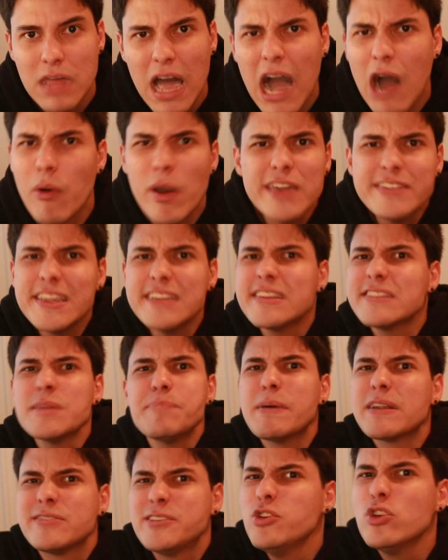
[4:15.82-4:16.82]
A veces hace
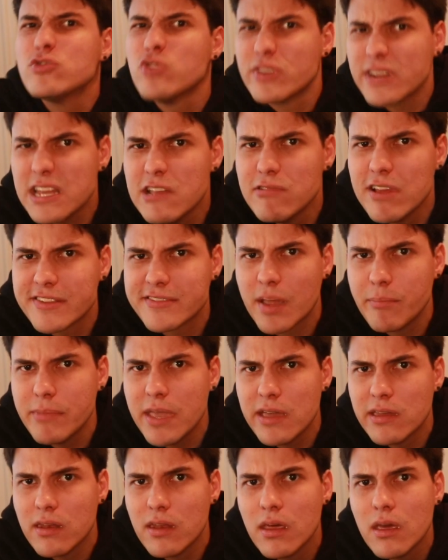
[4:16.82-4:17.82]
partidos horribles
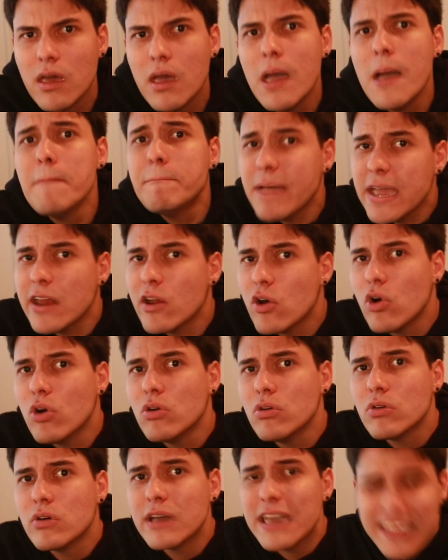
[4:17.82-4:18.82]
también.
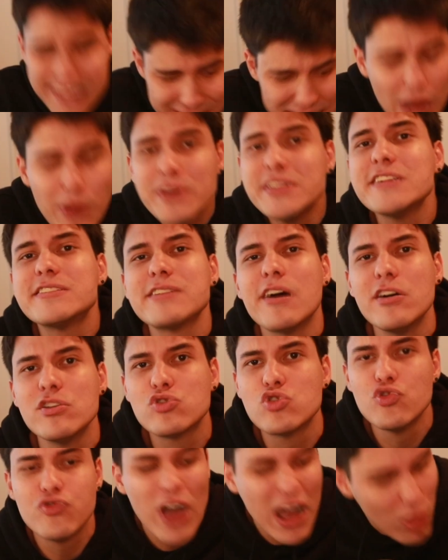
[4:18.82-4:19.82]
Pero esta vez estaba
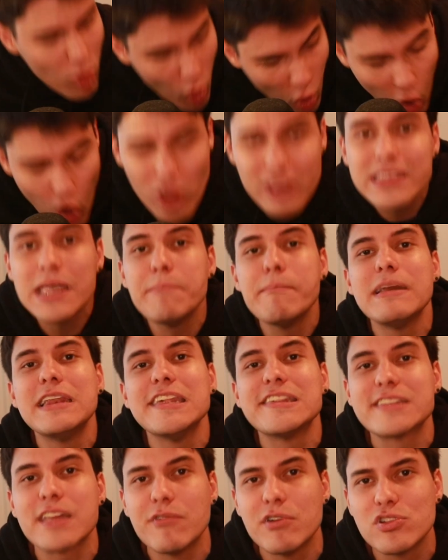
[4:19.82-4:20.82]
enchufado. Hoy Dembélé
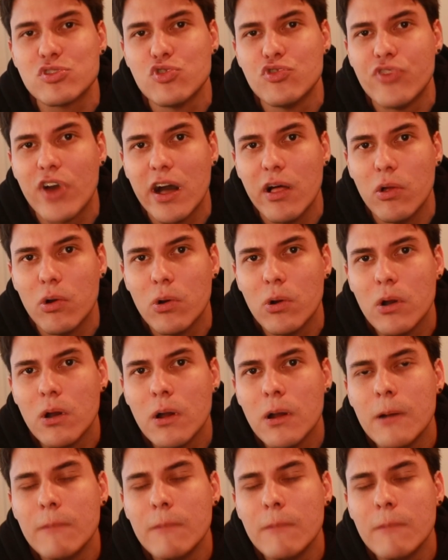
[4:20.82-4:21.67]
estaba enchufado.